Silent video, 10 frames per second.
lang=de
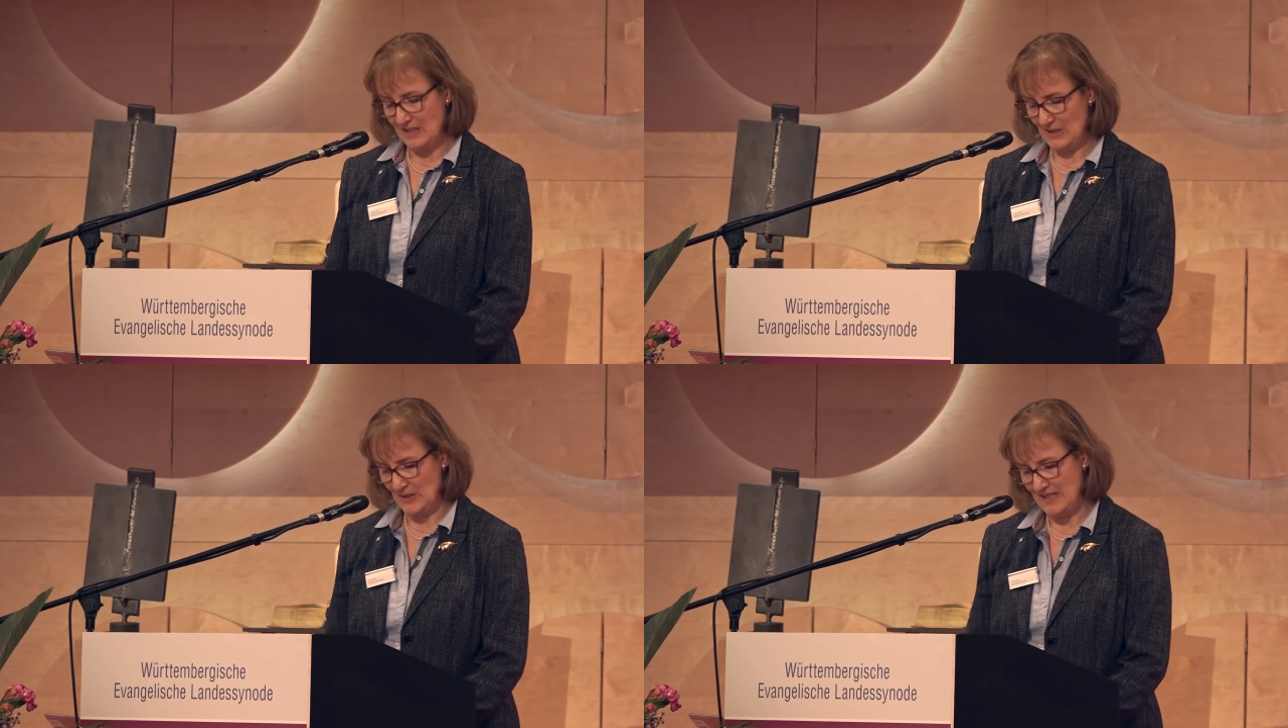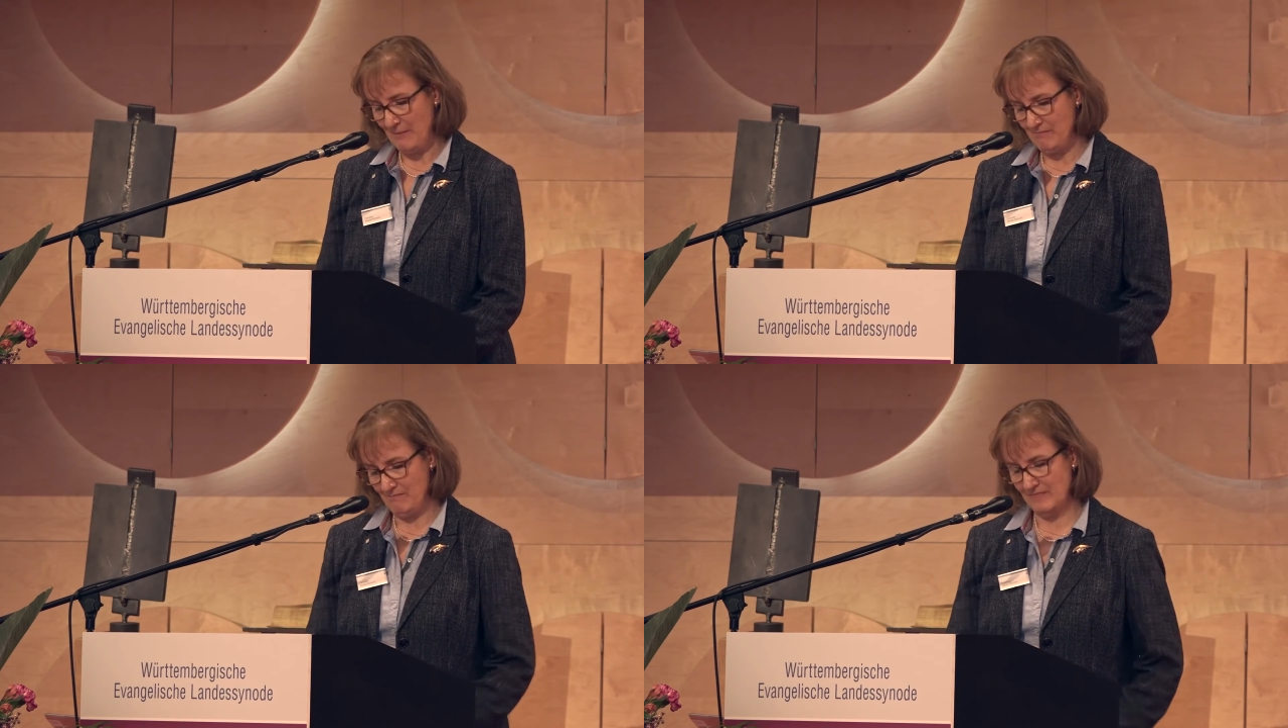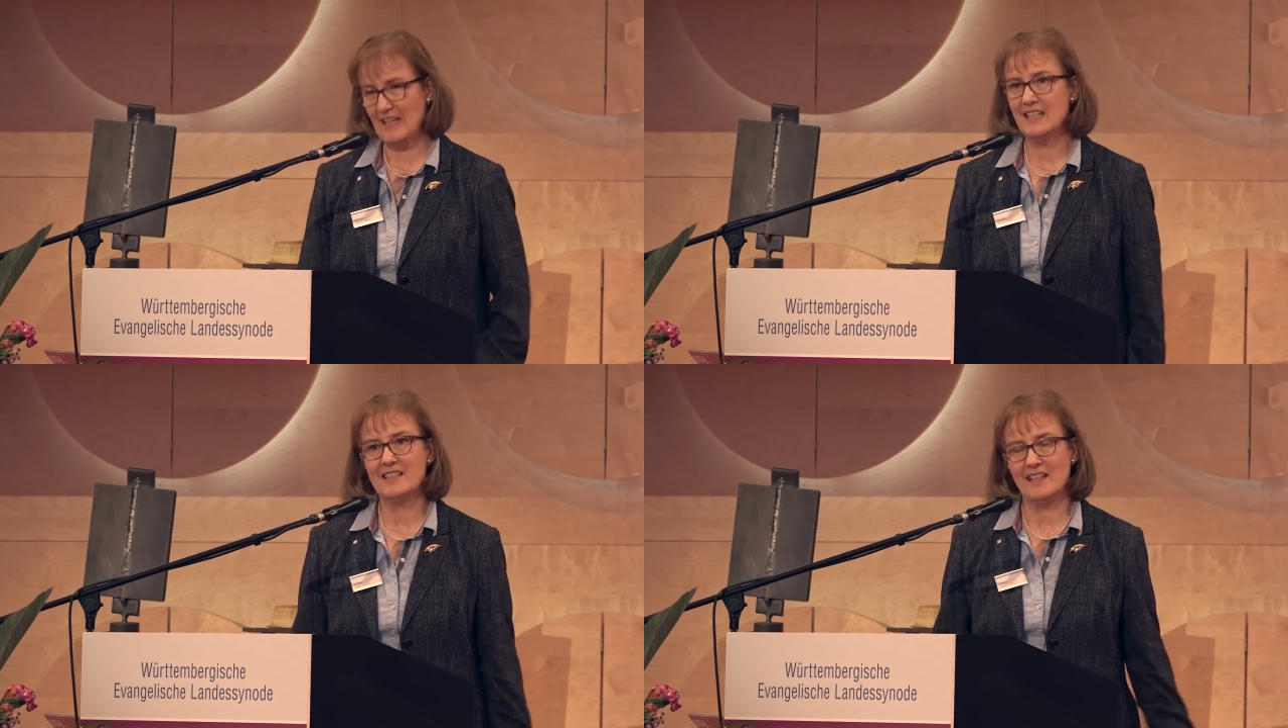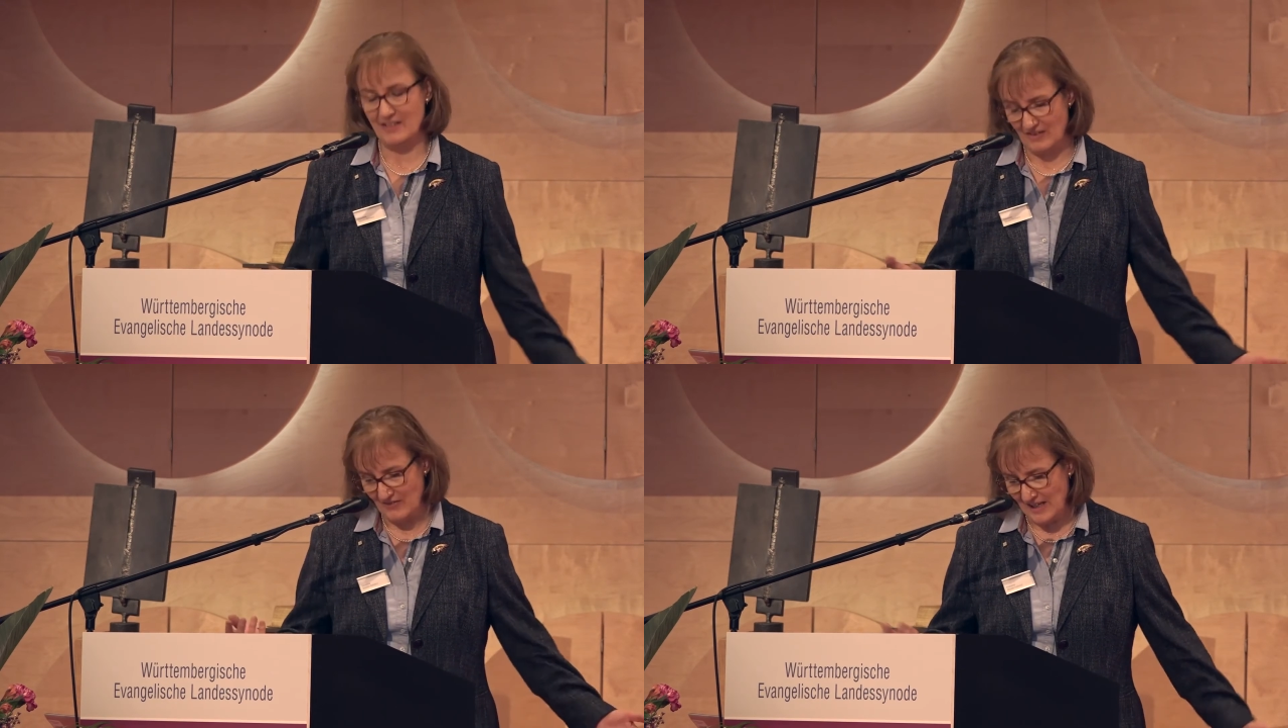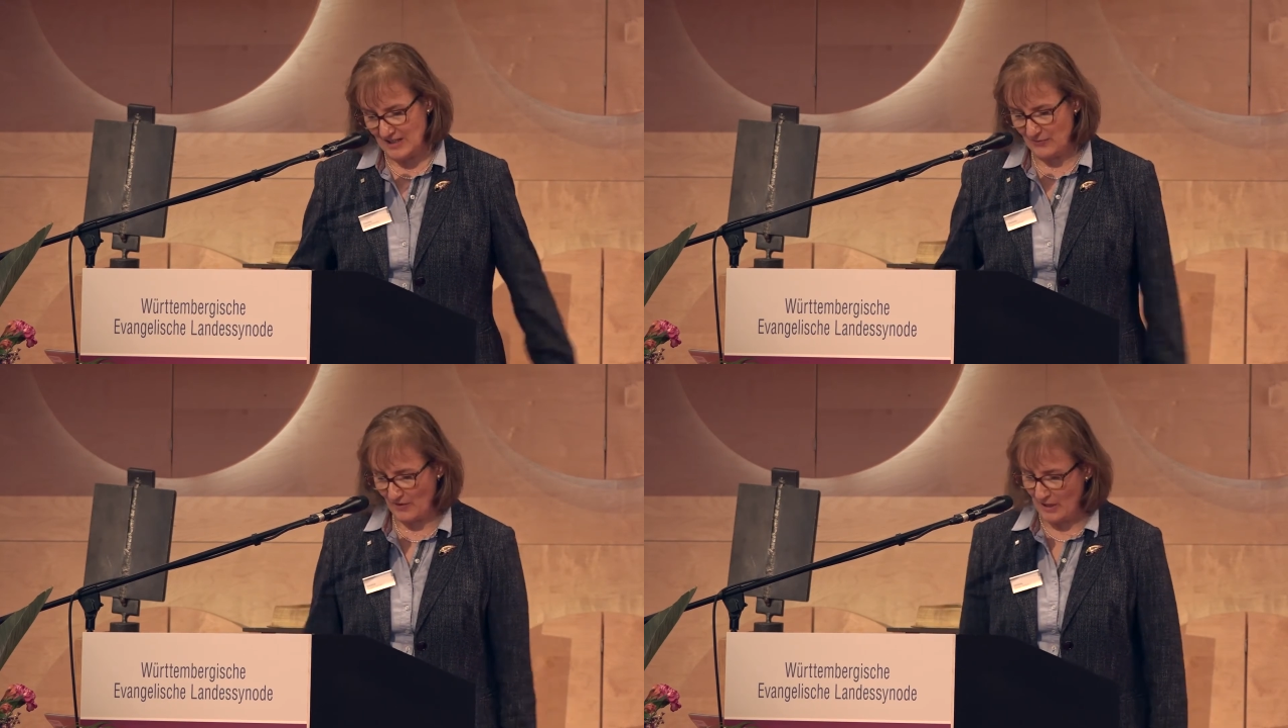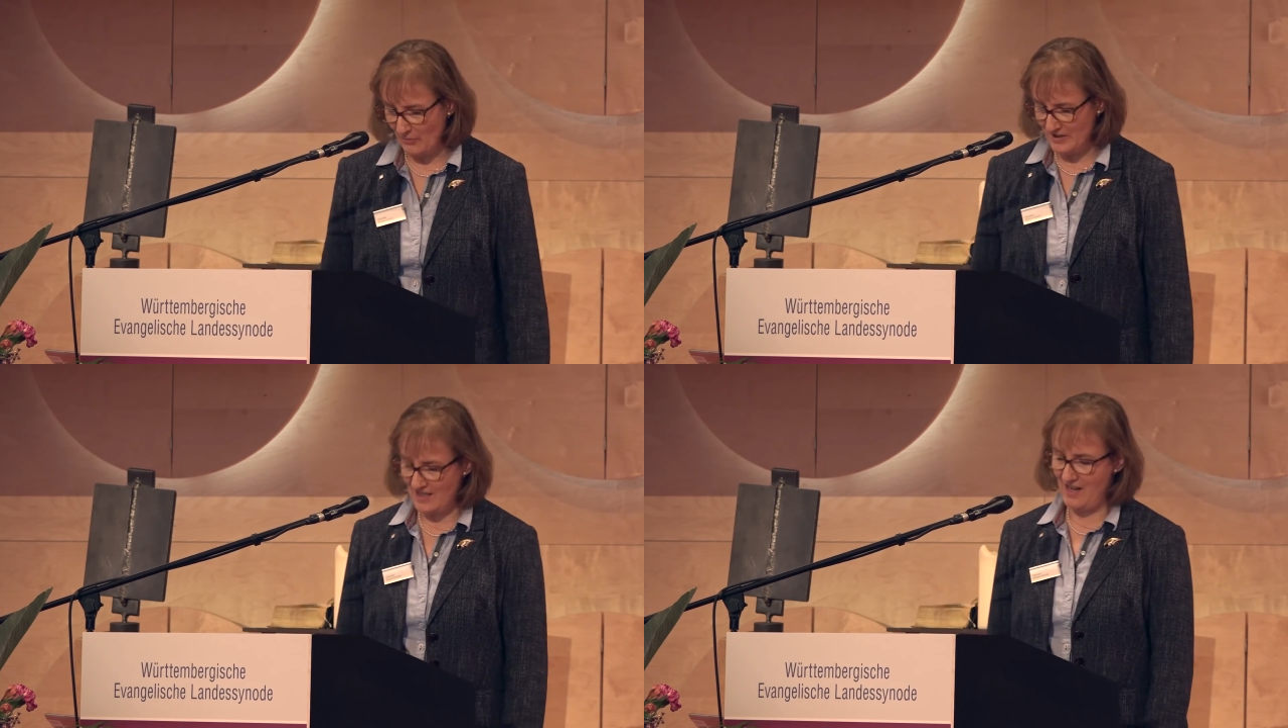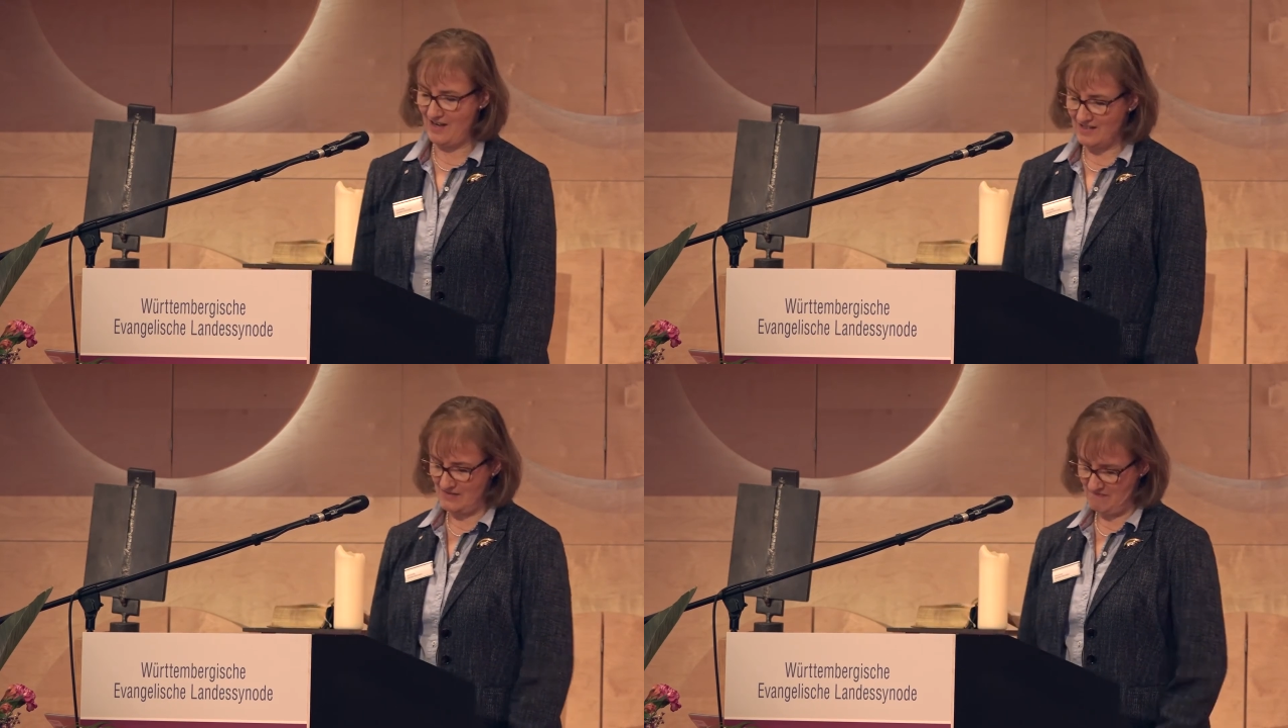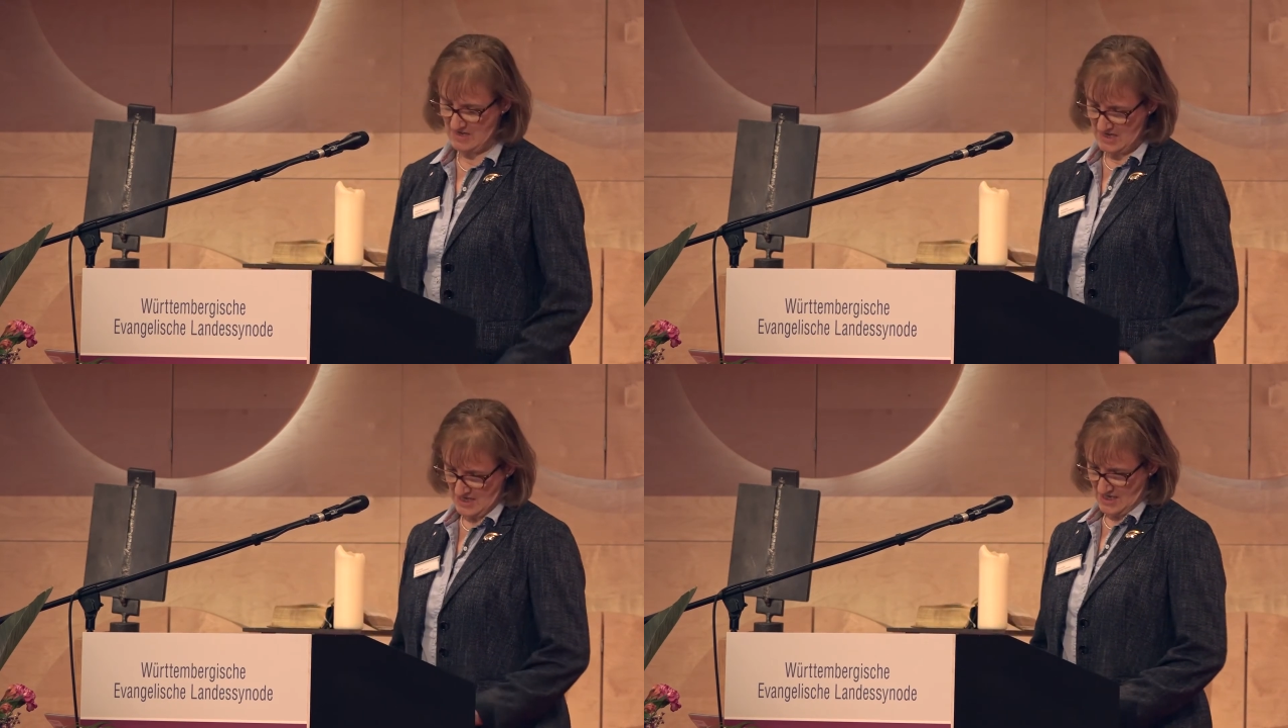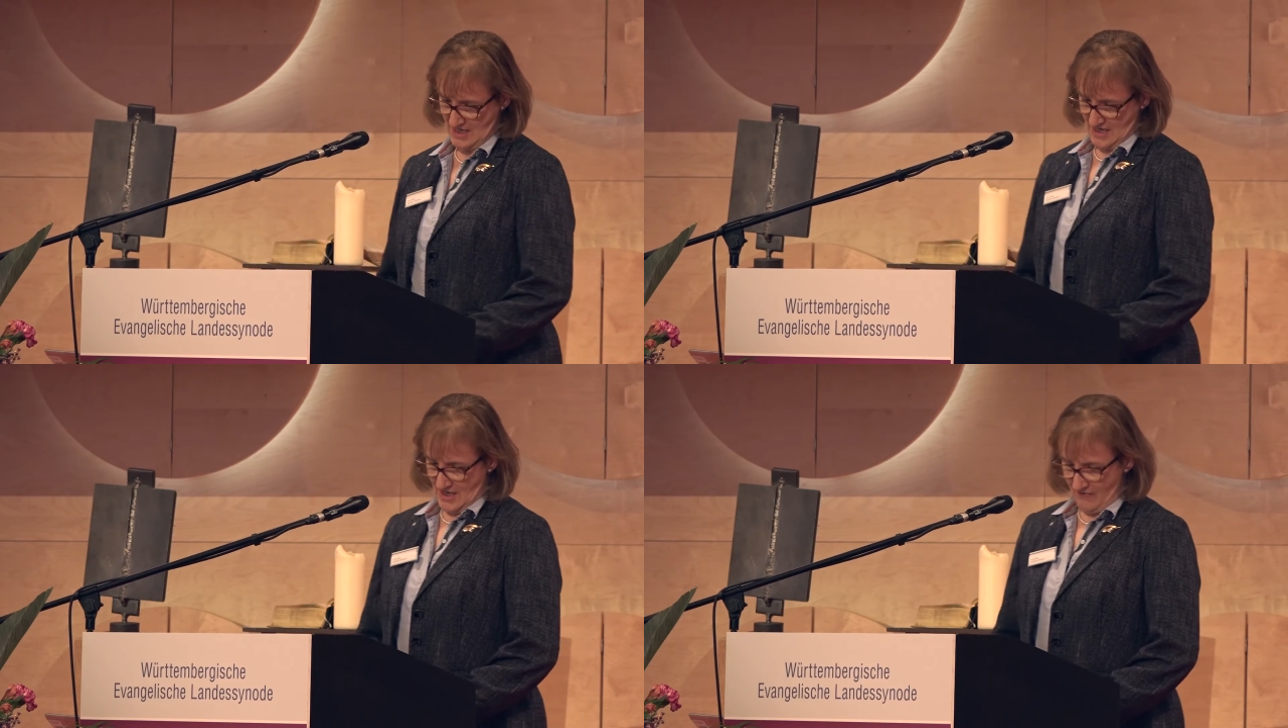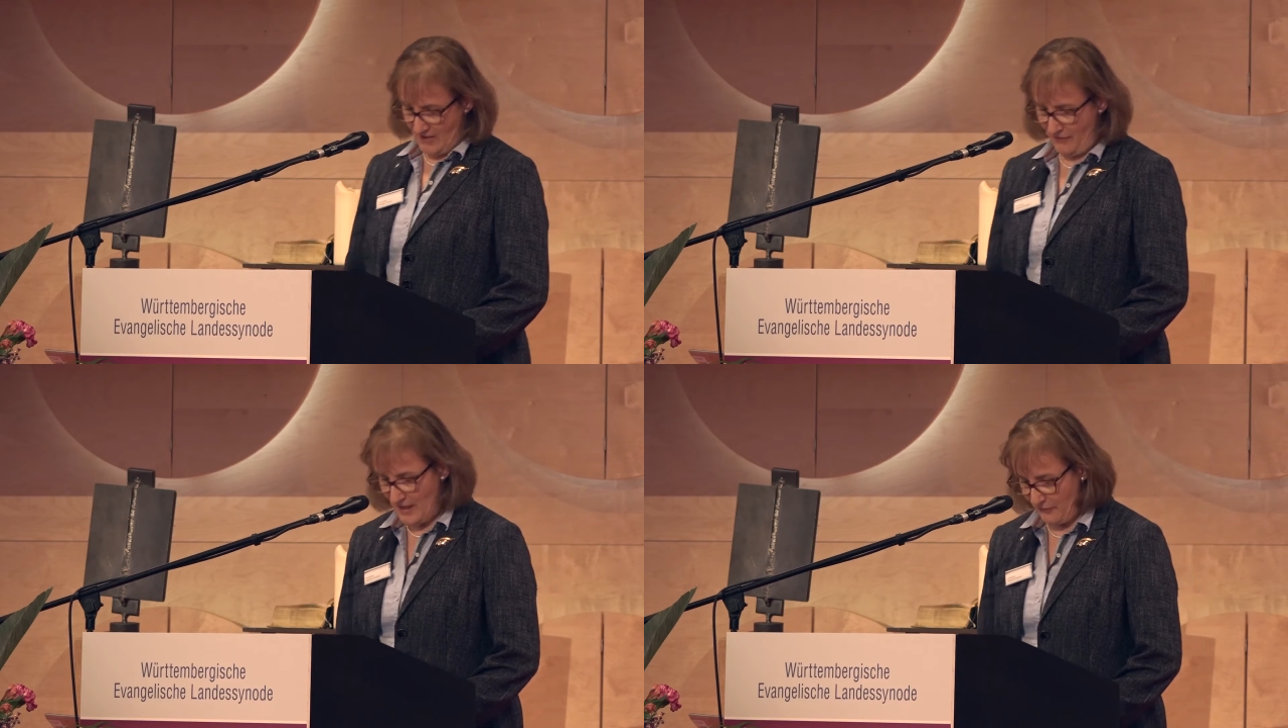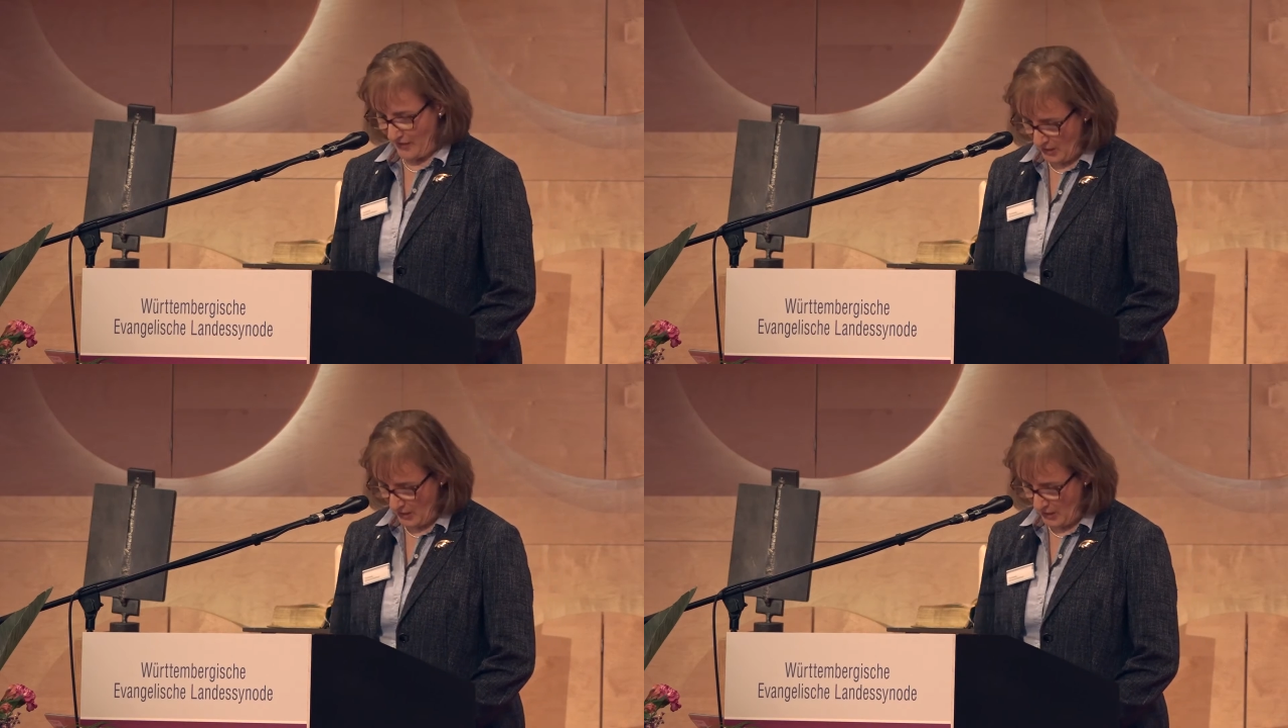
die Vorsitzende des Ausschusses Kirche, Gesellschaft und Öffentlichkeit, hat